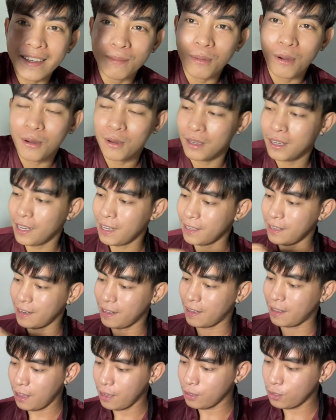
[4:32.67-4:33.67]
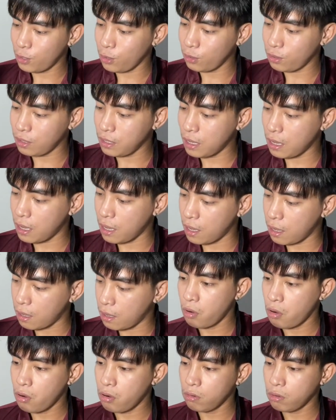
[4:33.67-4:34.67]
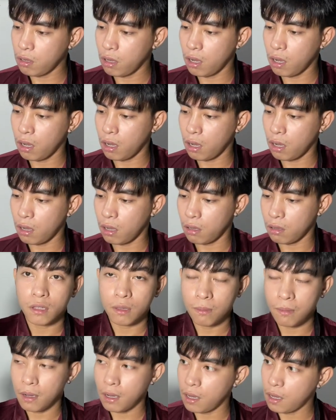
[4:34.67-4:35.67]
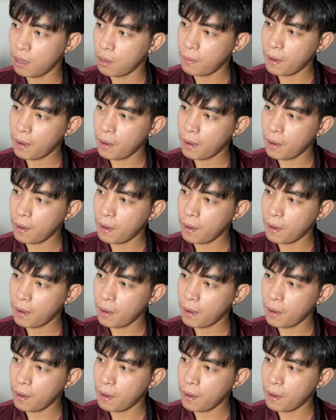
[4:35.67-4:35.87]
Bongga na. Ang cute niya. Bongga. ba? Diba?